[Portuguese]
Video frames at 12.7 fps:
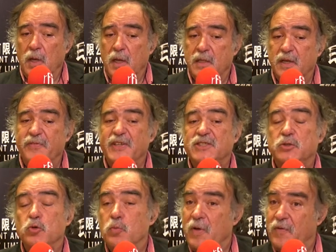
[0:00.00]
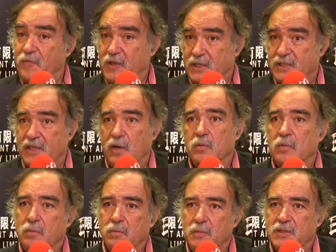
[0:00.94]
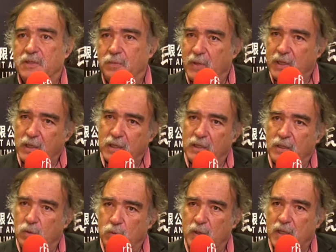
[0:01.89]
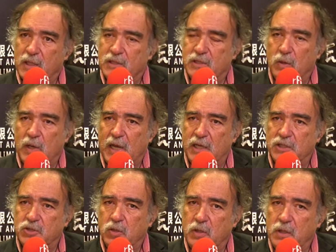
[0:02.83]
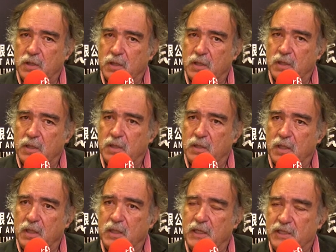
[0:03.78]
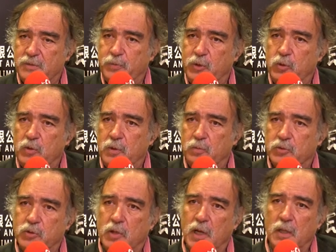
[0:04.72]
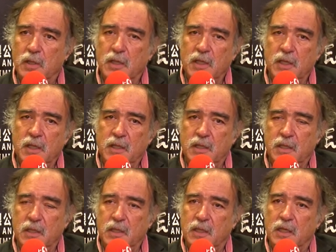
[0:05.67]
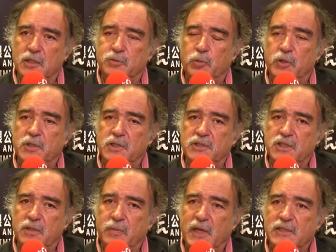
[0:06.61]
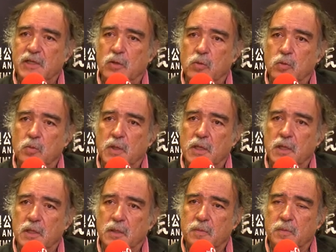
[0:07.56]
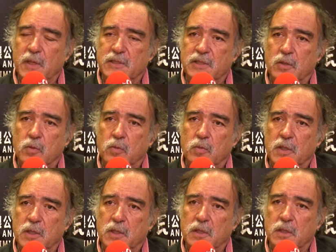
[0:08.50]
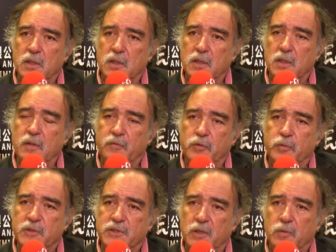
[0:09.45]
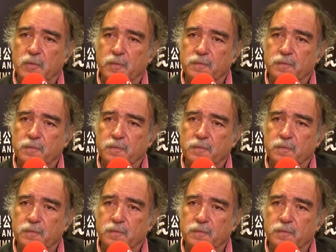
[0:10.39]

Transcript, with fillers: através de uma ficção, mas também uma relação à história desse período em Portugal, que, que lhes pode trazer mais alguma, mais alguma informação.